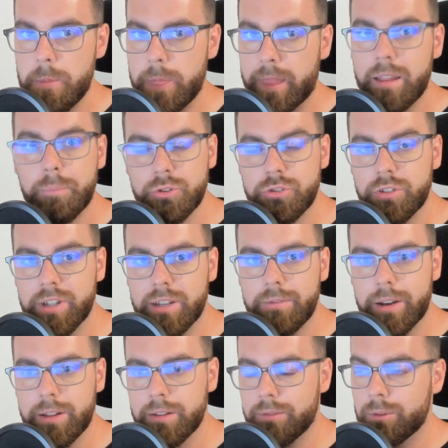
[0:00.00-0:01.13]
Na początek
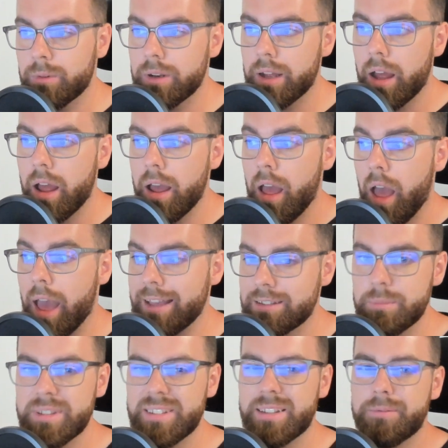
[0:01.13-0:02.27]
warto w ogóle e,
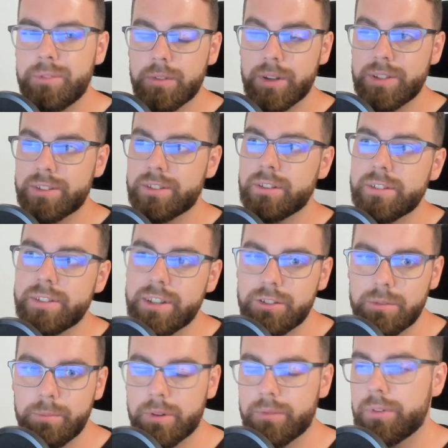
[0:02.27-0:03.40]
sobie zdefiniować, co znaczy
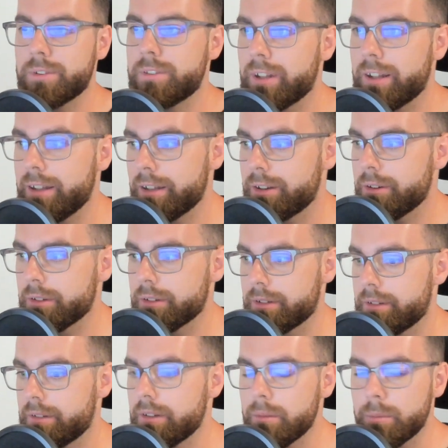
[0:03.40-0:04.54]
profesjonalny kod.
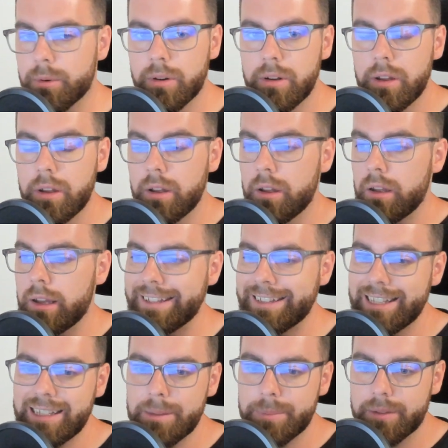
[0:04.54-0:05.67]
No bo e,
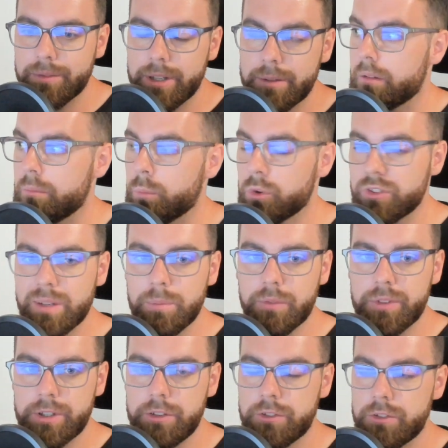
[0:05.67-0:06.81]
tak naprawdę można
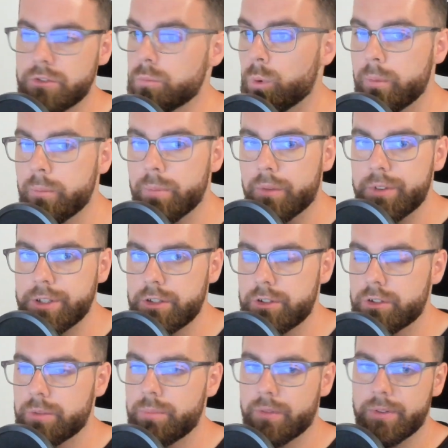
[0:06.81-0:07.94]
powiedzieć, czy mógłbym powiedzieć,
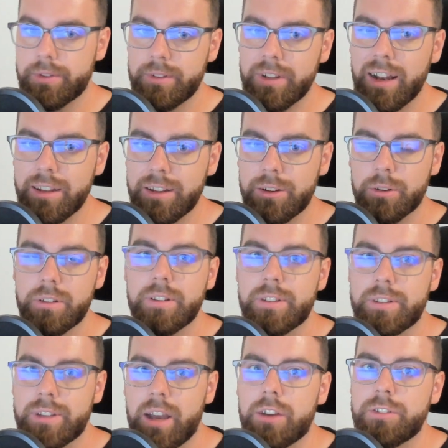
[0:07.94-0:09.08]
że profesjonalny kod to
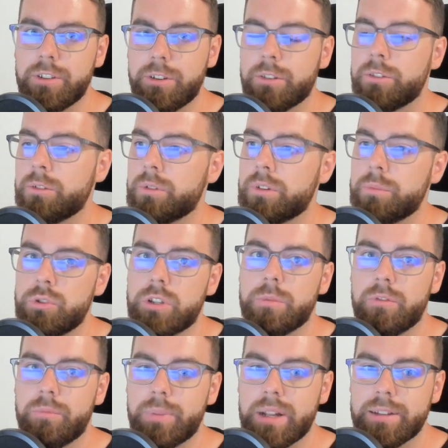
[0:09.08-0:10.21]
jest każdy kod, który piszemy
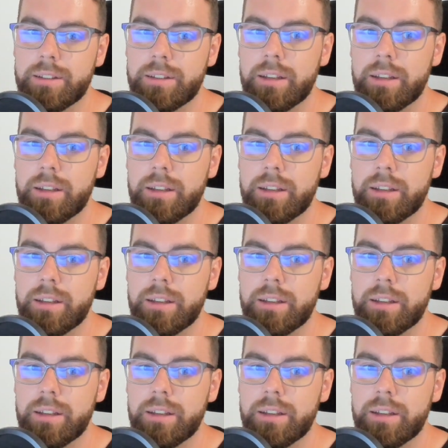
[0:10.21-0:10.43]
w pracy.